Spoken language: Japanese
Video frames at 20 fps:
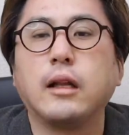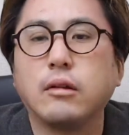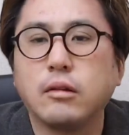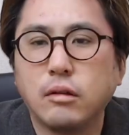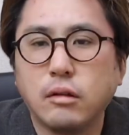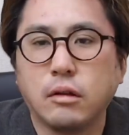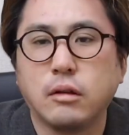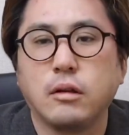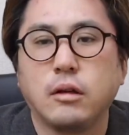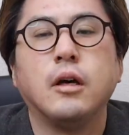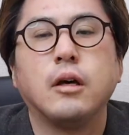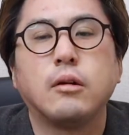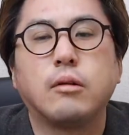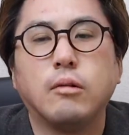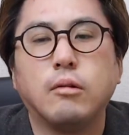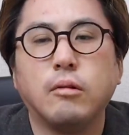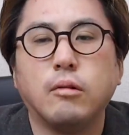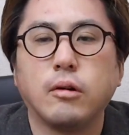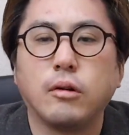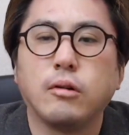と、
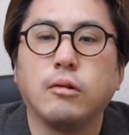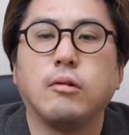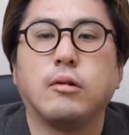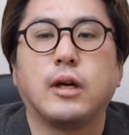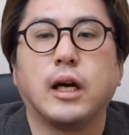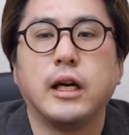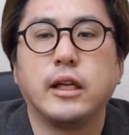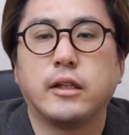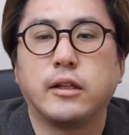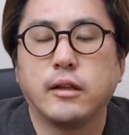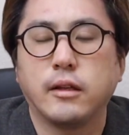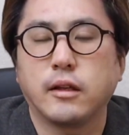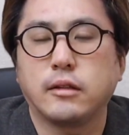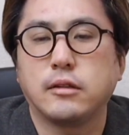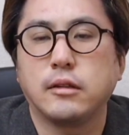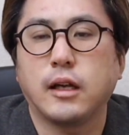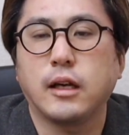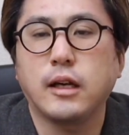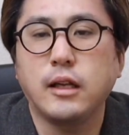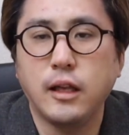高評価いただ
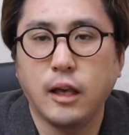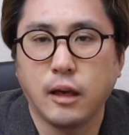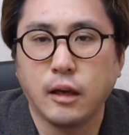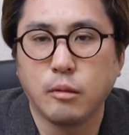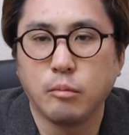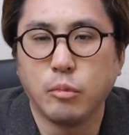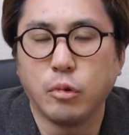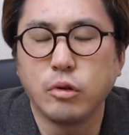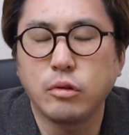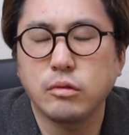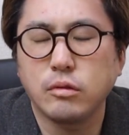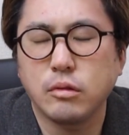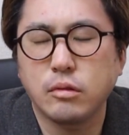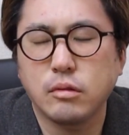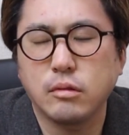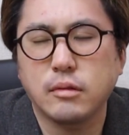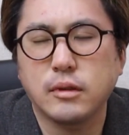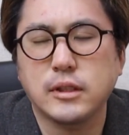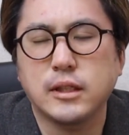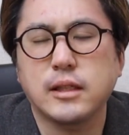くだけで僕の
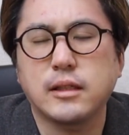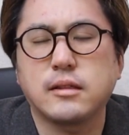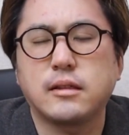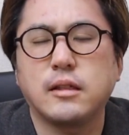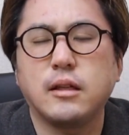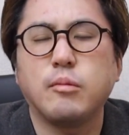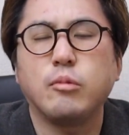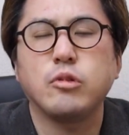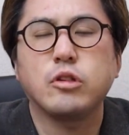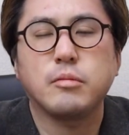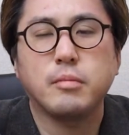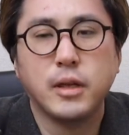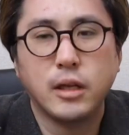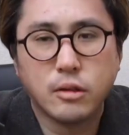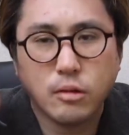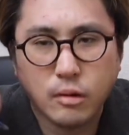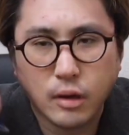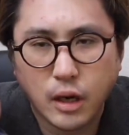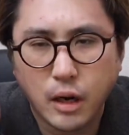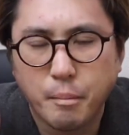動画作成
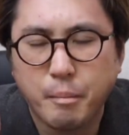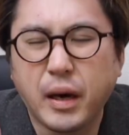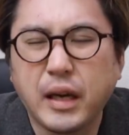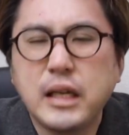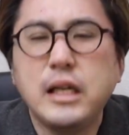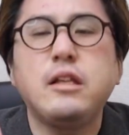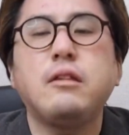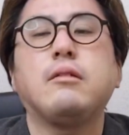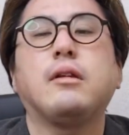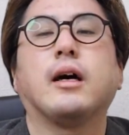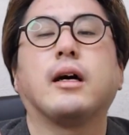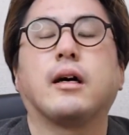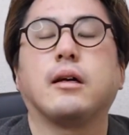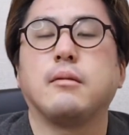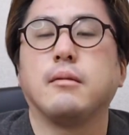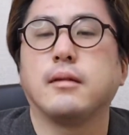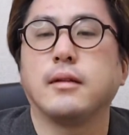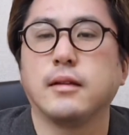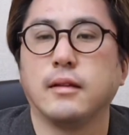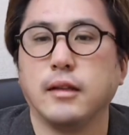モチベーションがバキッと上がり
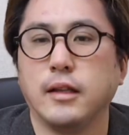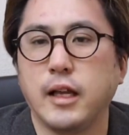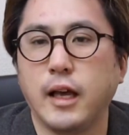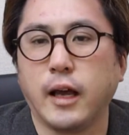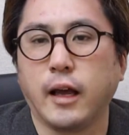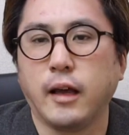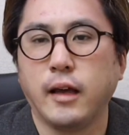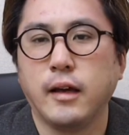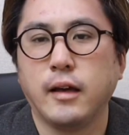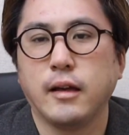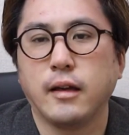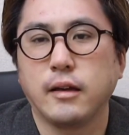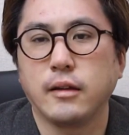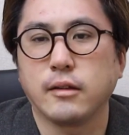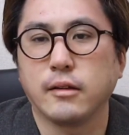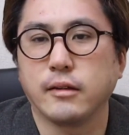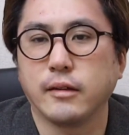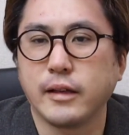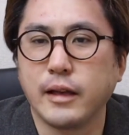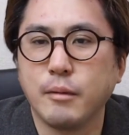ますんで、
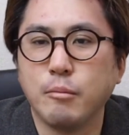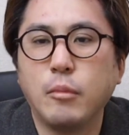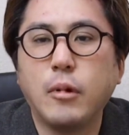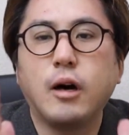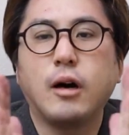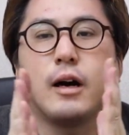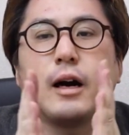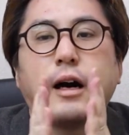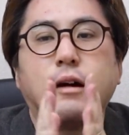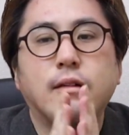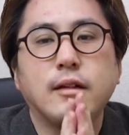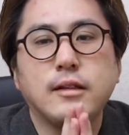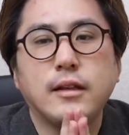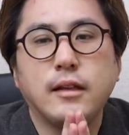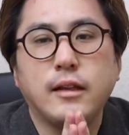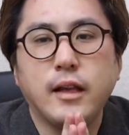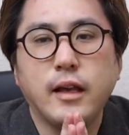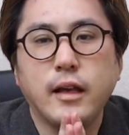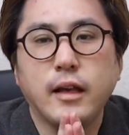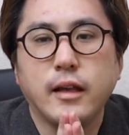その辺も合わせ
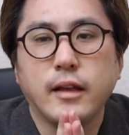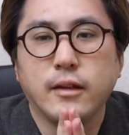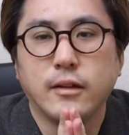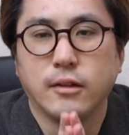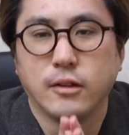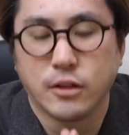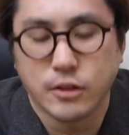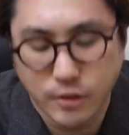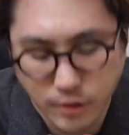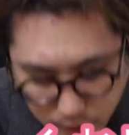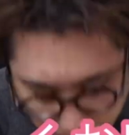てよろしく